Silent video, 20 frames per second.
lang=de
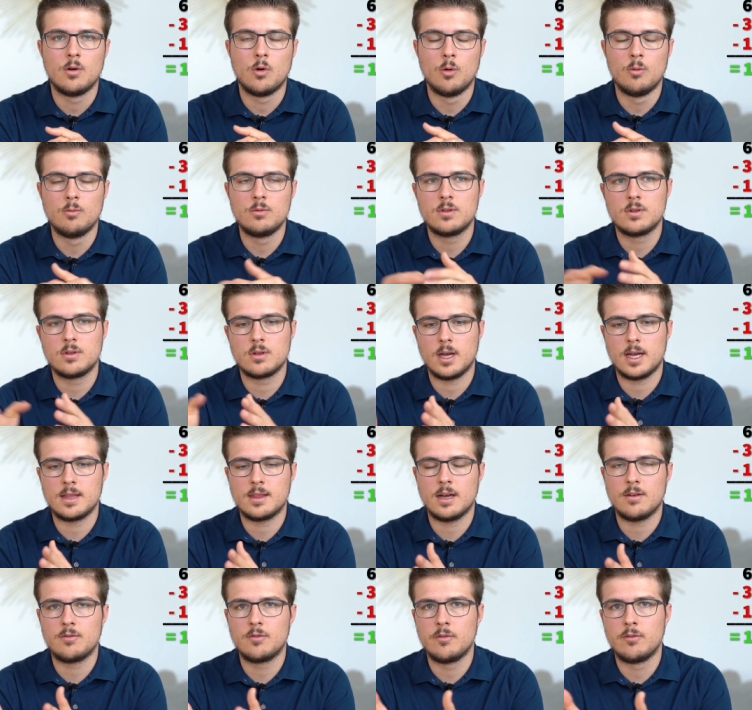und
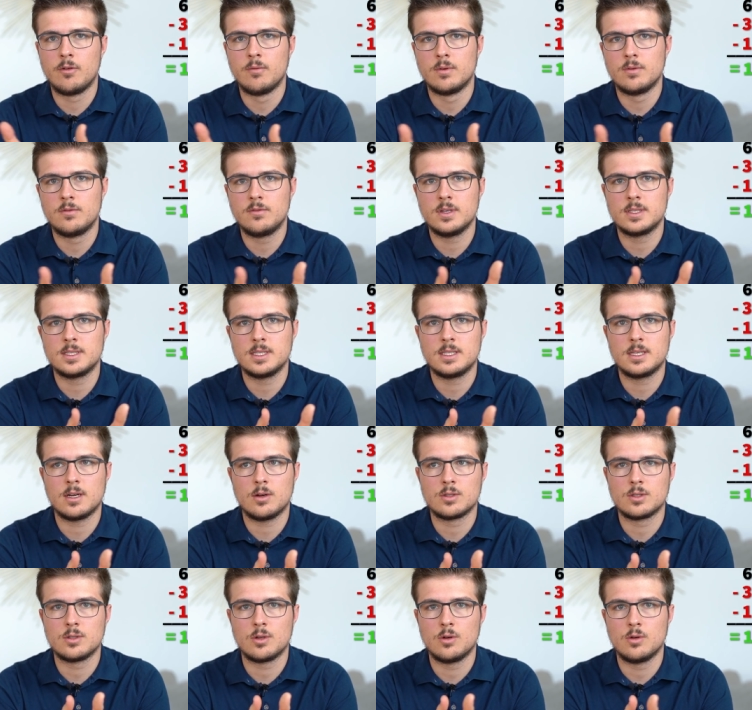hat dafür
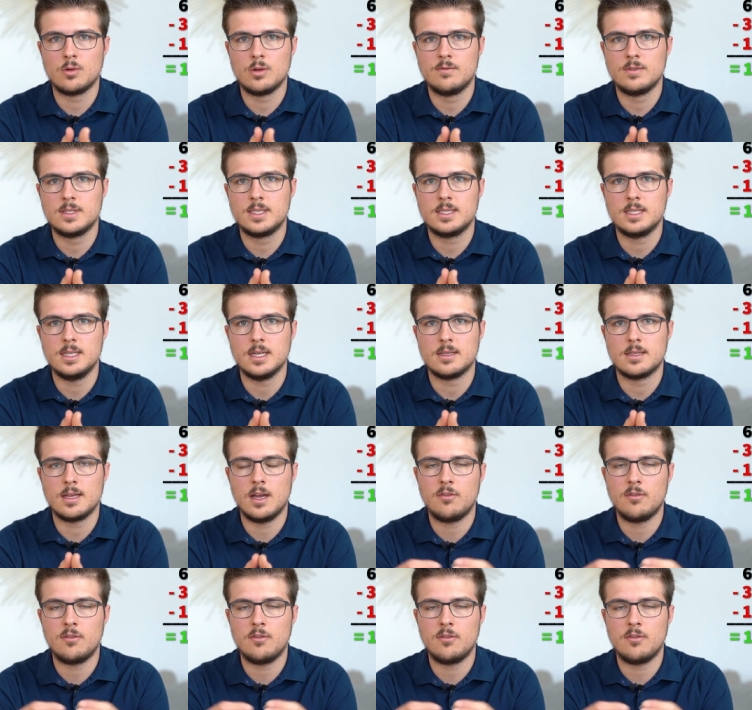45.000 Euro investiert.